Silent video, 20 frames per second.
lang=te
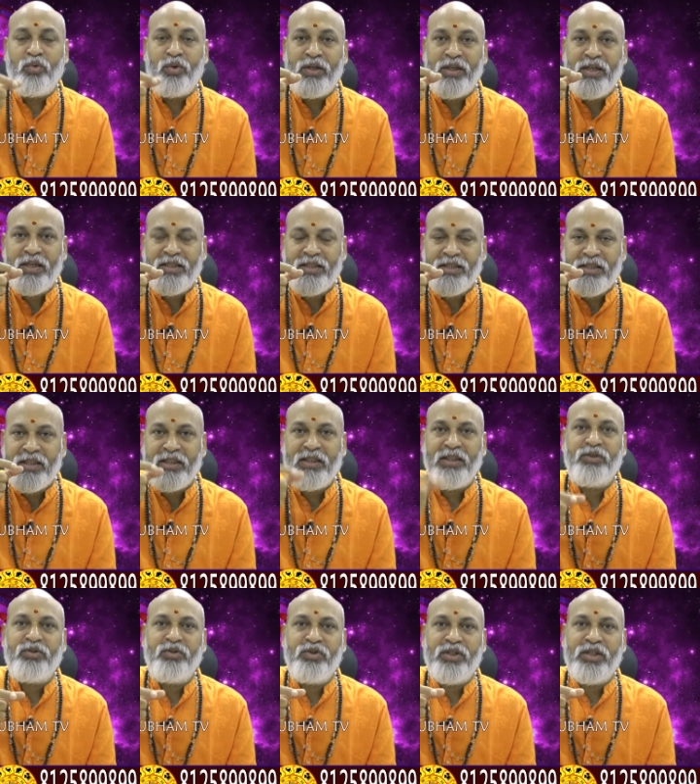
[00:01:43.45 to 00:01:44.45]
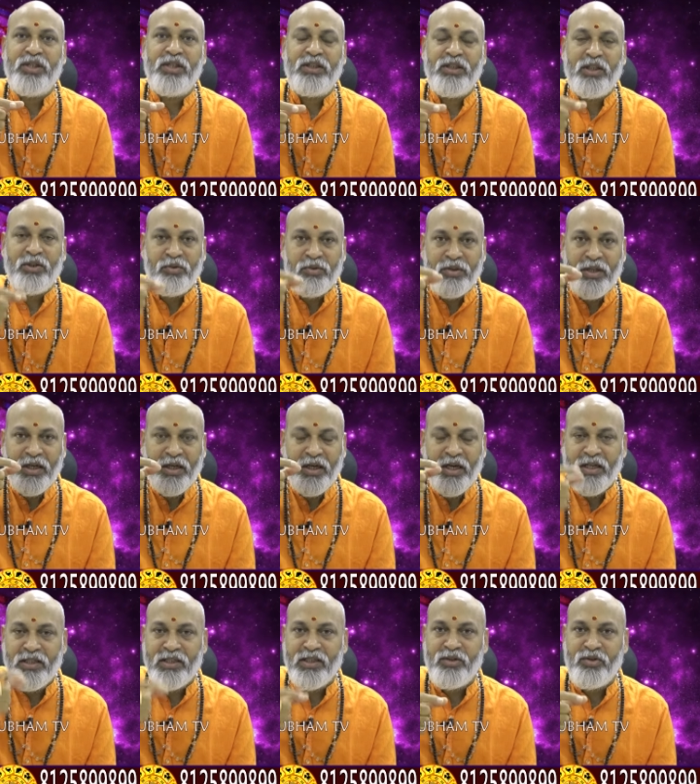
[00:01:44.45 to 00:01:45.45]
ఉన్న స్థితి నుంచి తనున్న
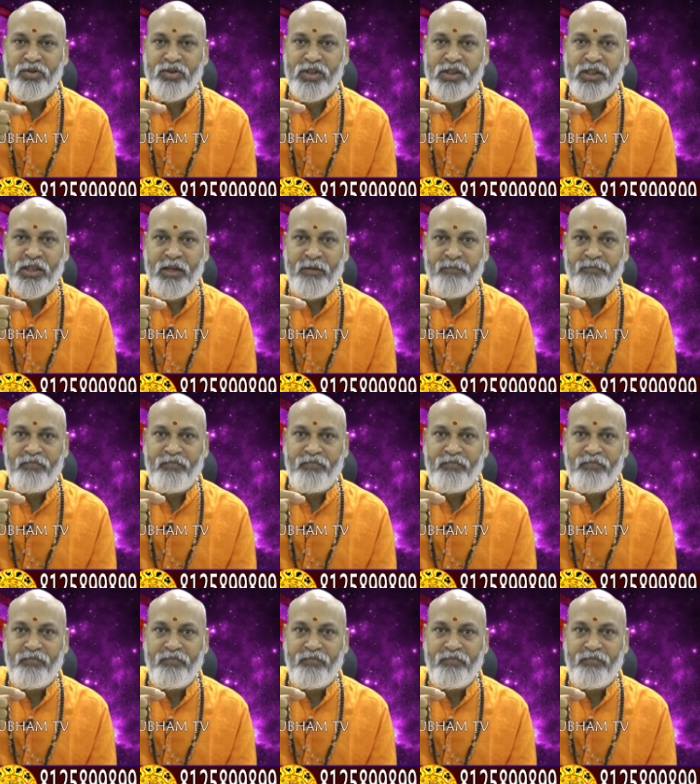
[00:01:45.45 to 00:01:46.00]
రాశి నుంచి